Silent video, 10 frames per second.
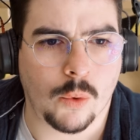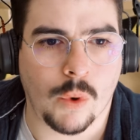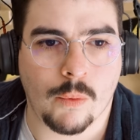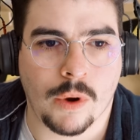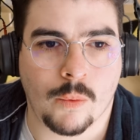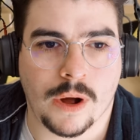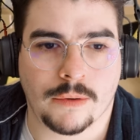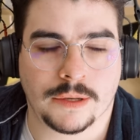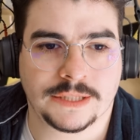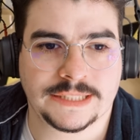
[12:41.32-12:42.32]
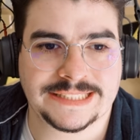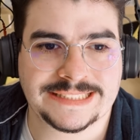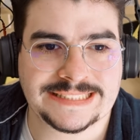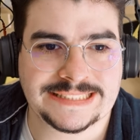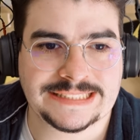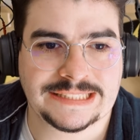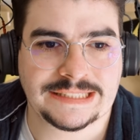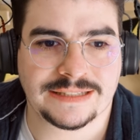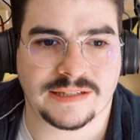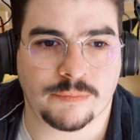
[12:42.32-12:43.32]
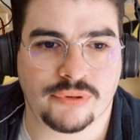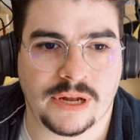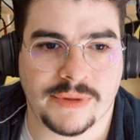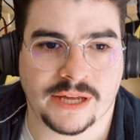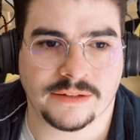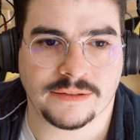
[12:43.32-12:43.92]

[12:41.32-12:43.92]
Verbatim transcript: ah, pendant mon séjour à l'hôpital. Ça, ça pue la merde.